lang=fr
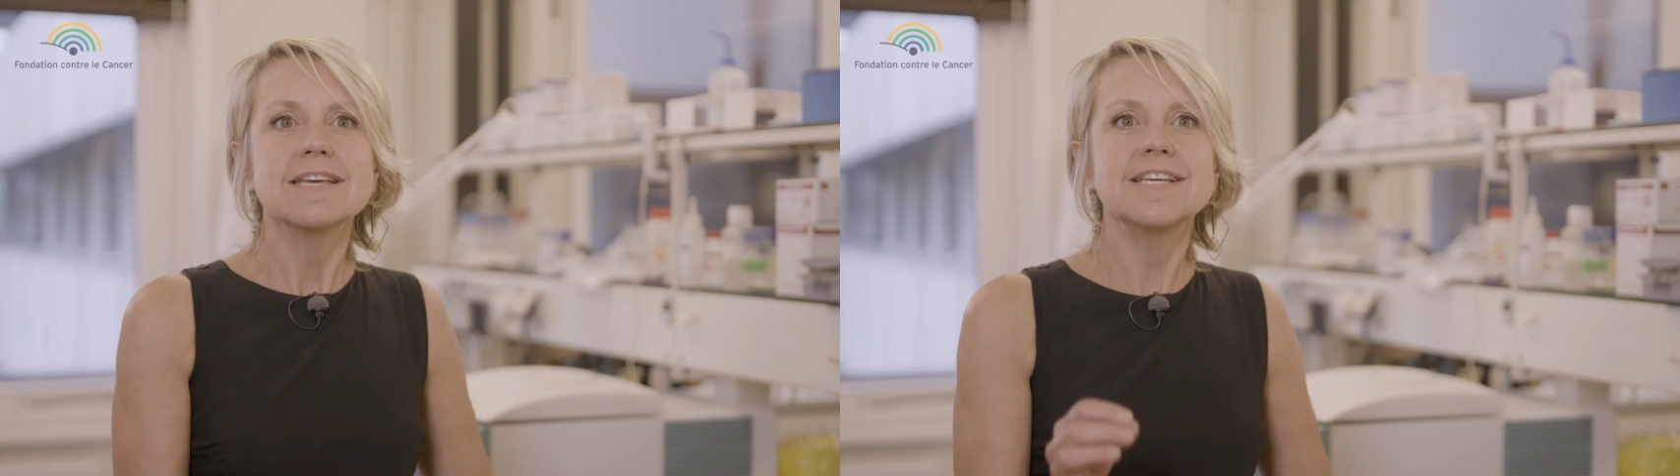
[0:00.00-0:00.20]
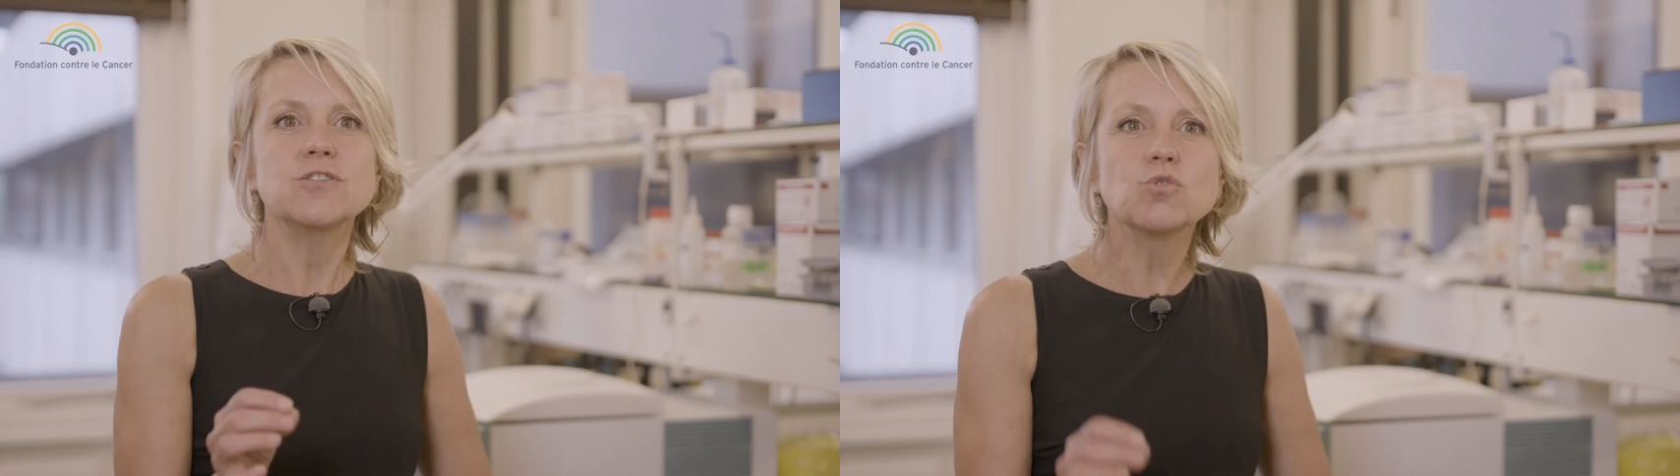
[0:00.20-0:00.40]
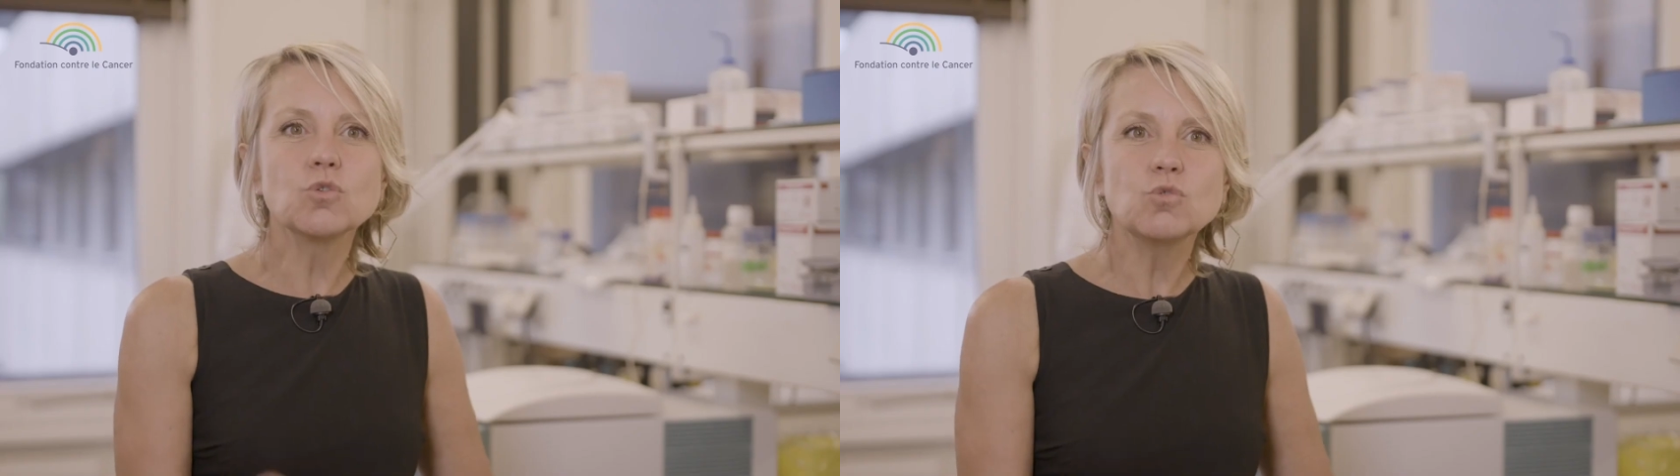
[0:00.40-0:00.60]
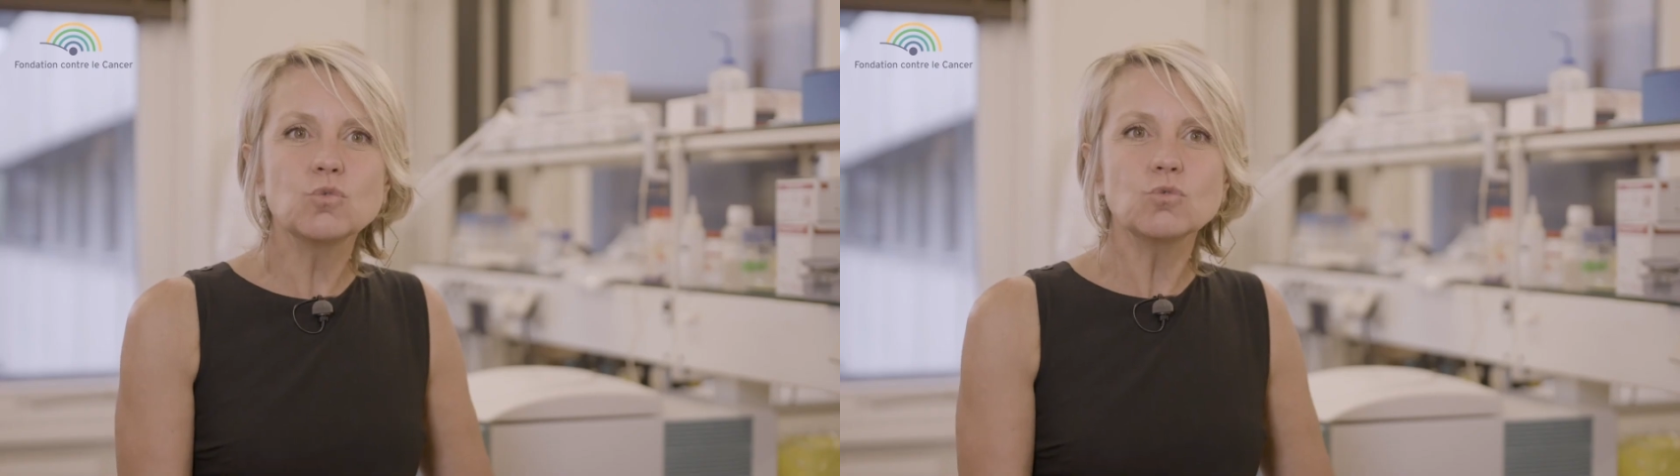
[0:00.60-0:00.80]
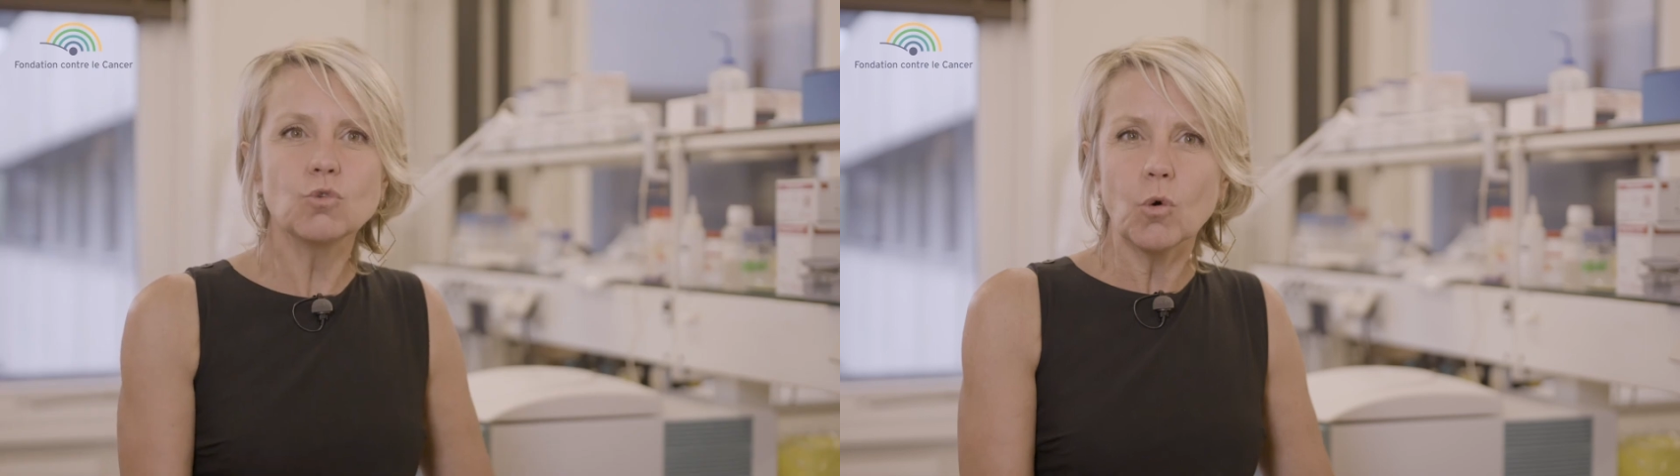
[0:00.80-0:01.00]
et
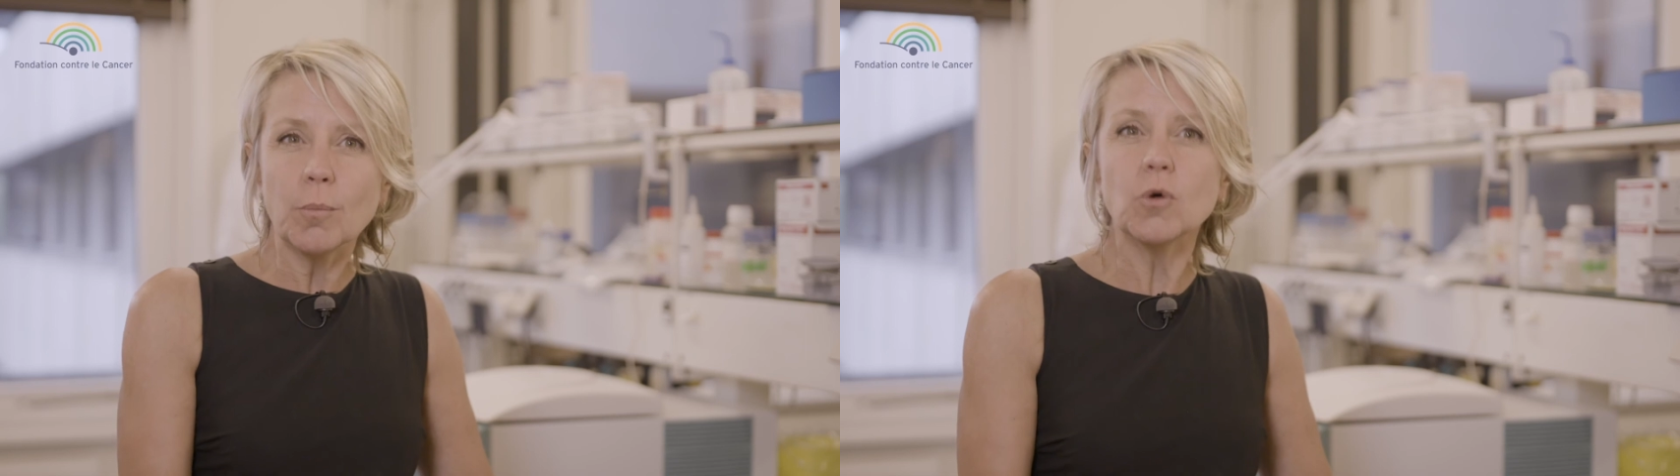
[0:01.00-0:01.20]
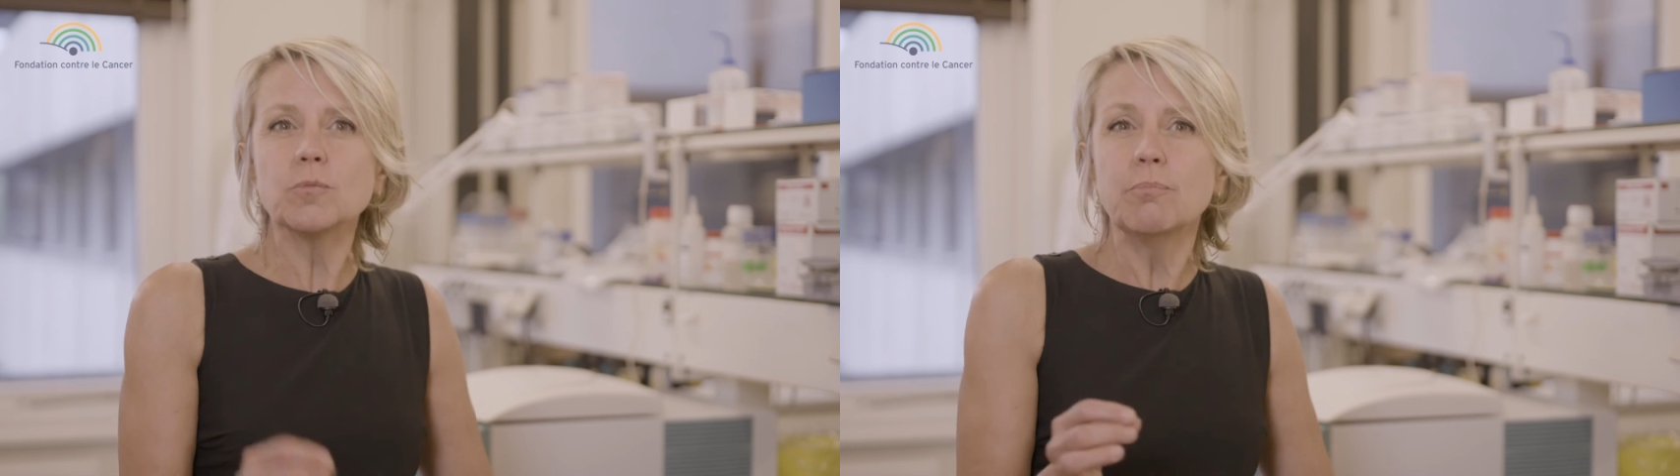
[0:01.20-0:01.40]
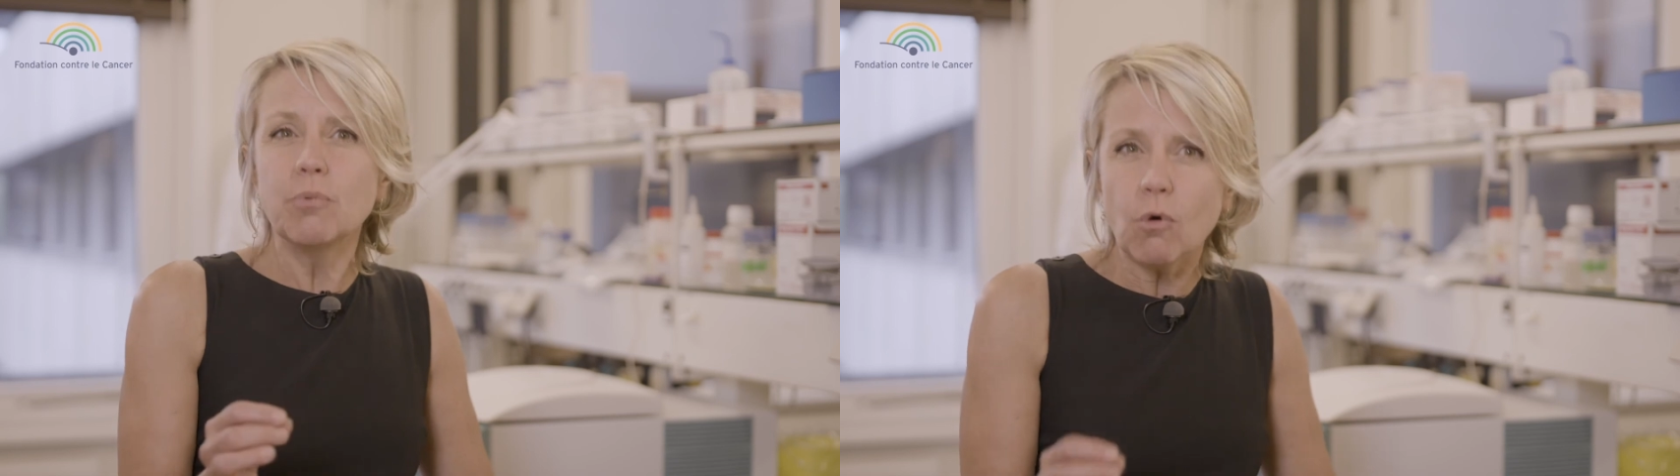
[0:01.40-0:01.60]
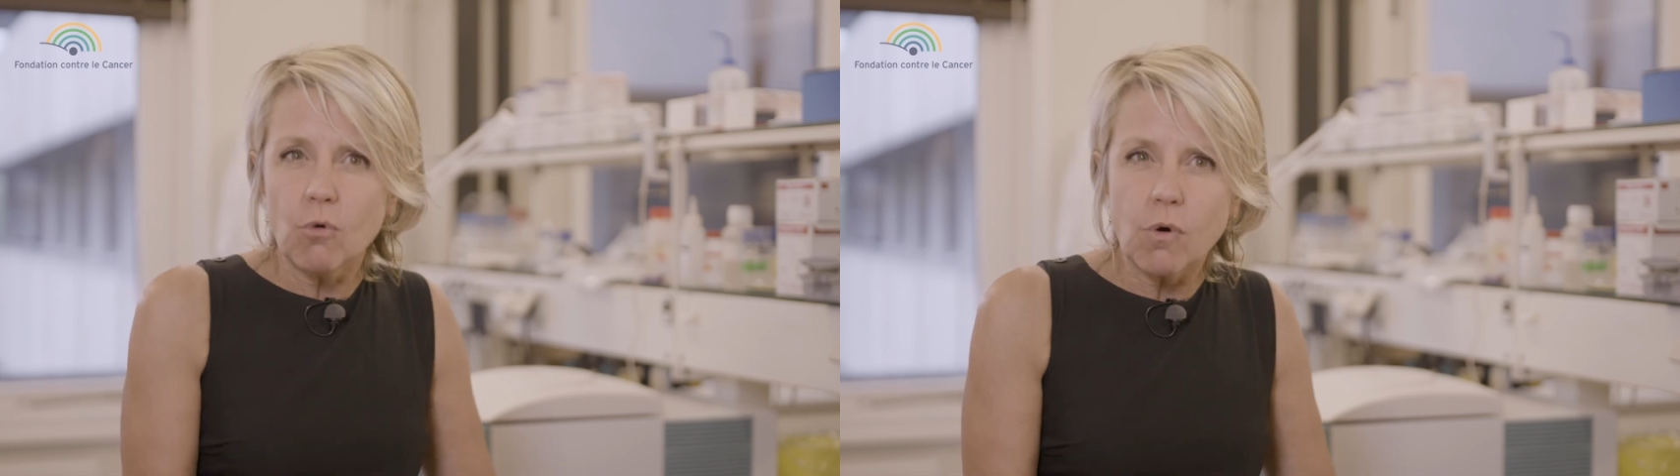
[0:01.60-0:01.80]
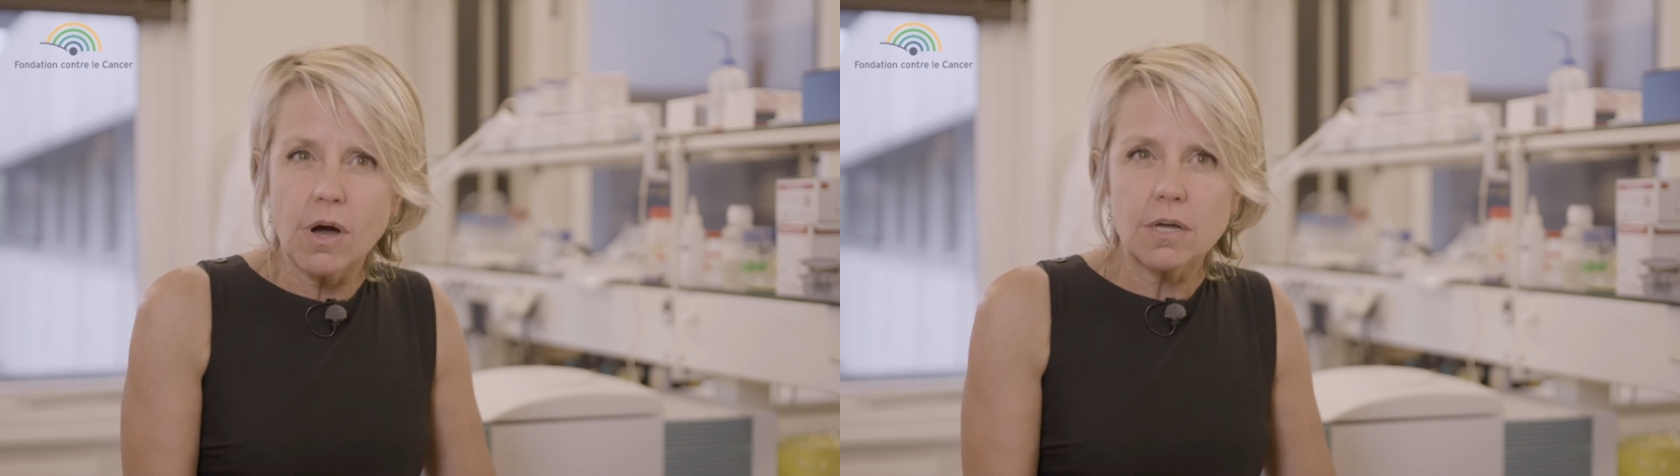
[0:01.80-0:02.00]
surtout de comprendre
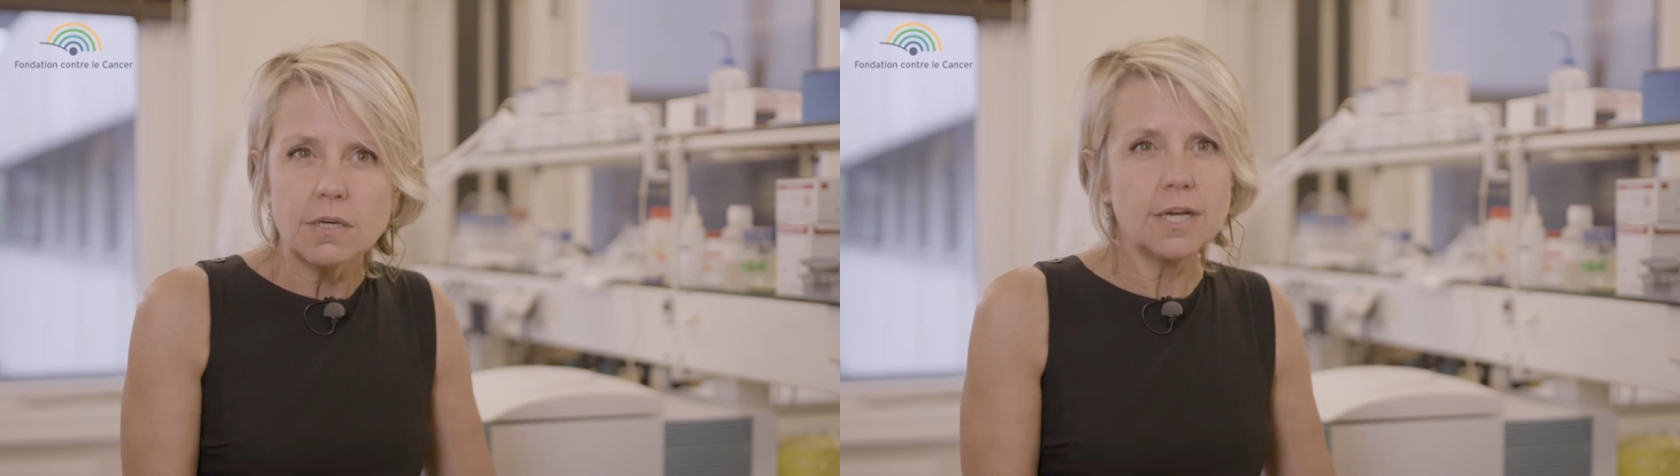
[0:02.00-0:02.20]
pourquoi